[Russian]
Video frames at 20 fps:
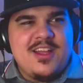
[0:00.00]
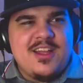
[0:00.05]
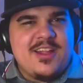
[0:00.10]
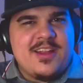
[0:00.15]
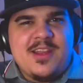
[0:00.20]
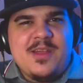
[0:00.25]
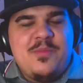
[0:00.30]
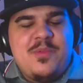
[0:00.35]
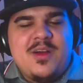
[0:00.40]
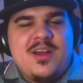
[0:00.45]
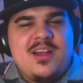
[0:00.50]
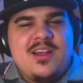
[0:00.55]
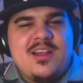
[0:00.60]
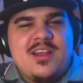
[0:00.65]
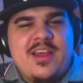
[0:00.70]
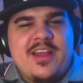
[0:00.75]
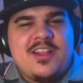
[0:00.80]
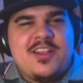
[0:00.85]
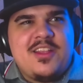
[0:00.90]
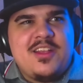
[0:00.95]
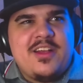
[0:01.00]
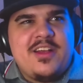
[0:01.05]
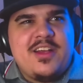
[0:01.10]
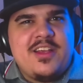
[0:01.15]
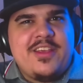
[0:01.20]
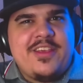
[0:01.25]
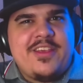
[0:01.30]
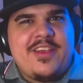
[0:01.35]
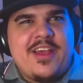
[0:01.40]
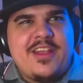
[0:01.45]
Либо это,
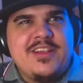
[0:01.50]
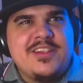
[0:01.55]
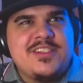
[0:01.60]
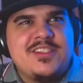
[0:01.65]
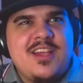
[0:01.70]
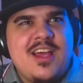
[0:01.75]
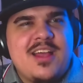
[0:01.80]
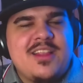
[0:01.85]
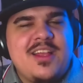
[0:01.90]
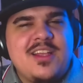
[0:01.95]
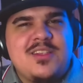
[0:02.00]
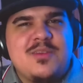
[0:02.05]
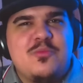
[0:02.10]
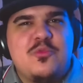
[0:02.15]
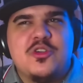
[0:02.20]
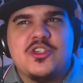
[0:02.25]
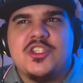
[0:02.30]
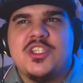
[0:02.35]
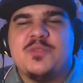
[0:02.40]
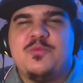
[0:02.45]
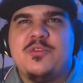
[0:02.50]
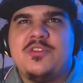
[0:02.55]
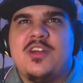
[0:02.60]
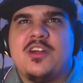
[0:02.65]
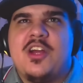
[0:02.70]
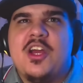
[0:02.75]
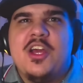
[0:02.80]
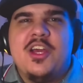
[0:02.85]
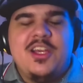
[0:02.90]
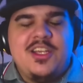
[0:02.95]
я не знаю, знаете, можно использовать
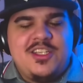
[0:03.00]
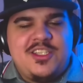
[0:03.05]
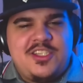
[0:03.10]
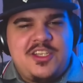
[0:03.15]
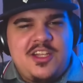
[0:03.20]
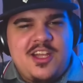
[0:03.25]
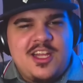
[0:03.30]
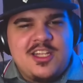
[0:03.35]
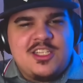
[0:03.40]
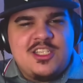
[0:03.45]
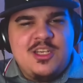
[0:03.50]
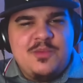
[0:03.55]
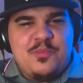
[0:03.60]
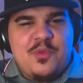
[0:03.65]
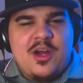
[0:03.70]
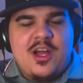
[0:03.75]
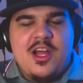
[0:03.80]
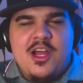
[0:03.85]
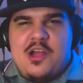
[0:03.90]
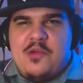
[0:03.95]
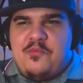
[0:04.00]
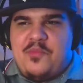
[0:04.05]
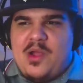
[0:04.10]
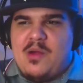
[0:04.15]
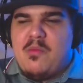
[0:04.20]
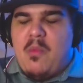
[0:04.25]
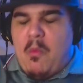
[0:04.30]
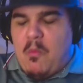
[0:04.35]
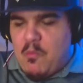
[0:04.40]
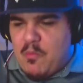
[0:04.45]
как стереотипа прям
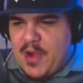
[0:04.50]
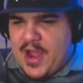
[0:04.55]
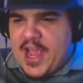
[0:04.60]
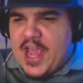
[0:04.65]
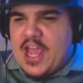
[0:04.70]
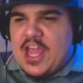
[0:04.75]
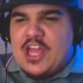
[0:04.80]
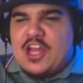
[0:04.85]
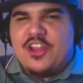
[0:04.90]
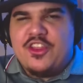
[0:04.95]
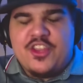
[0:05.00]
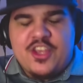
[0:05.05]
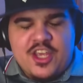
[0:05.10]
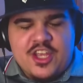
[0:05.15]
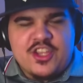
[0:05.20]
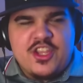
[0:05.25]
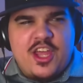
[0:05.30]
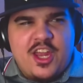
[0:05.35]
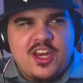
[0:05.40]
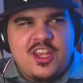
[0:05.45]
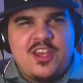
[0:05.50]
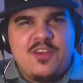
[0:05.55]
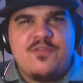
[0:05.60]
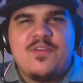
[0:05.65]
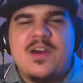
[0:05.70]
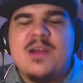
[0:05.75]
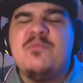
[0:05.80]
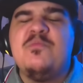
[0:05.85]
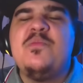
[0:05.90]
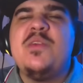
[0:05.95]
мейн энергии в
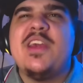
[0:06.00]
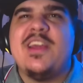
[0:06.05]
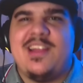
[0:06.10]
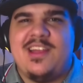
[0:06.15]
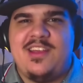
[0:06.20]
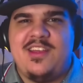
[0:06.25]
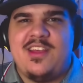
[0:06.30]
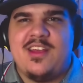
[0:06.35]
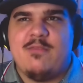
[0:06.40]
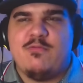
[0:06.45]
Америке.